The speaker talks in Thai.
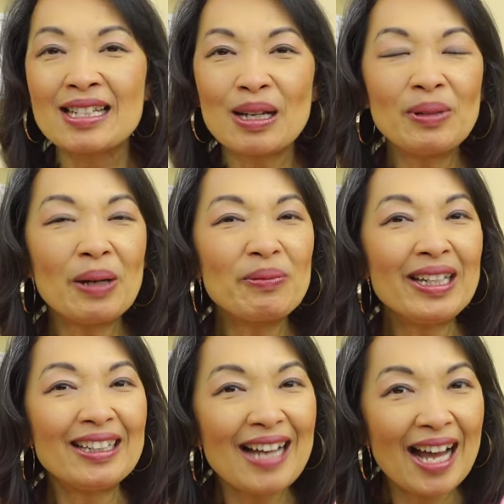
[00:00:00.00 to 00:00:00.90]
สำหรับ
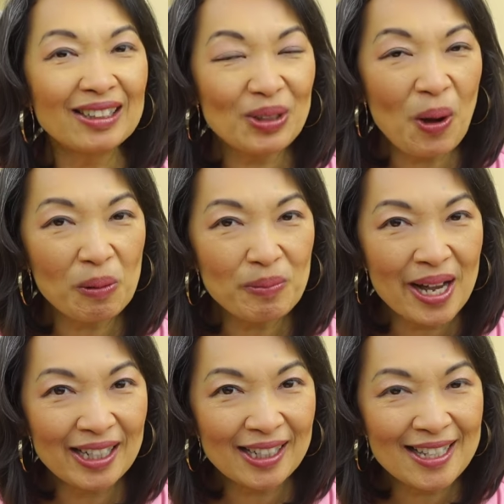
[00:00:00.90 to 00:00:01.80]
อีกงานต่อไป
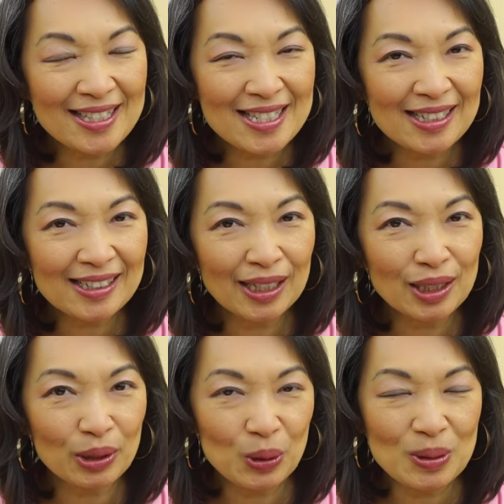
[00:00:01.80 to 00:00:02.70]
นะคะ เจอกัน
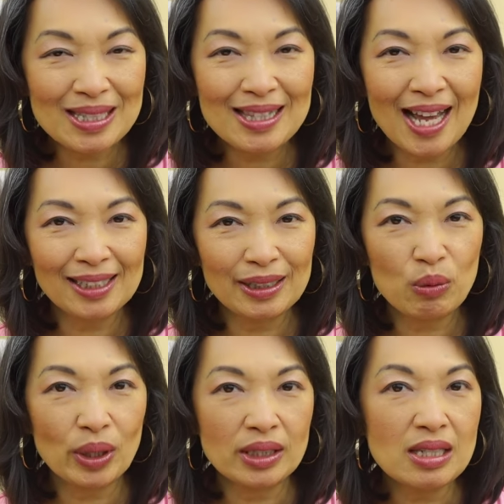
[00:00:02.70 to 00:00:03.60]
กับโค้ชนาตาลี
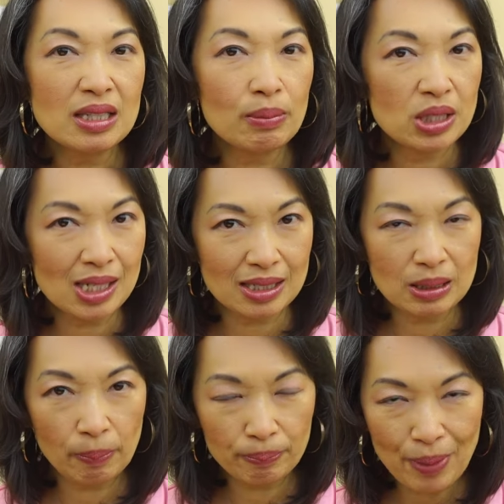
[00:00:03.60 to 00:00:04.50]
วันที่
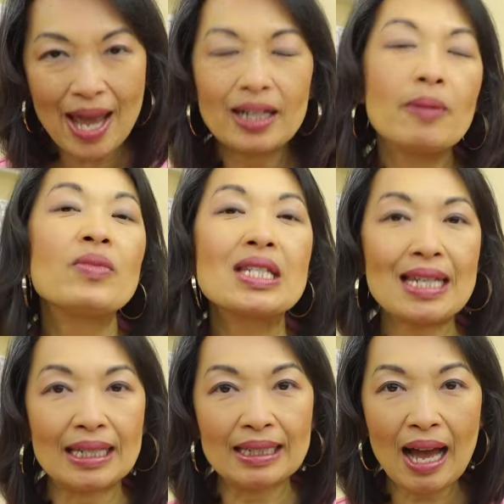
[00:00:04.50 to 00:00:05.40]

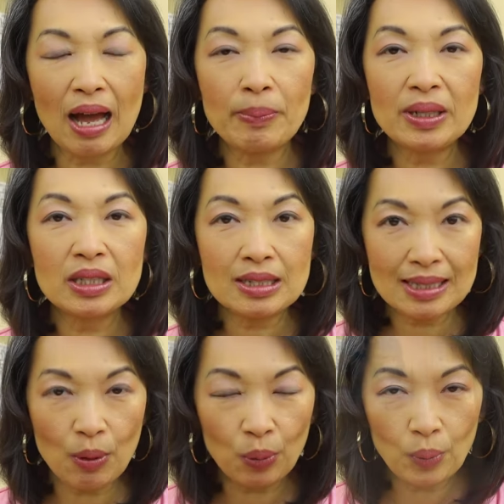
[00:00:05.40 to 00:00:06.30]
17-18 สิงหาเป็น
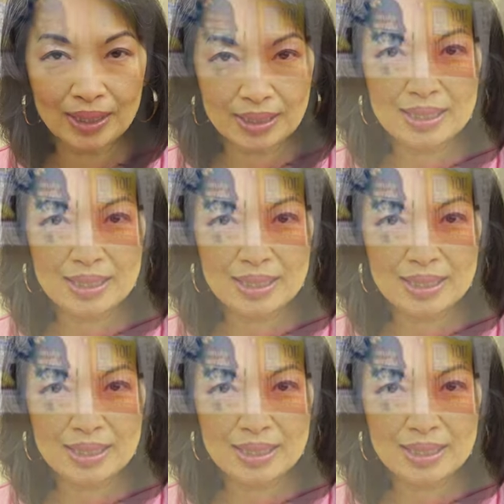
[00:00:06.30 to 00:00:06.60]
เสาร์อาทิ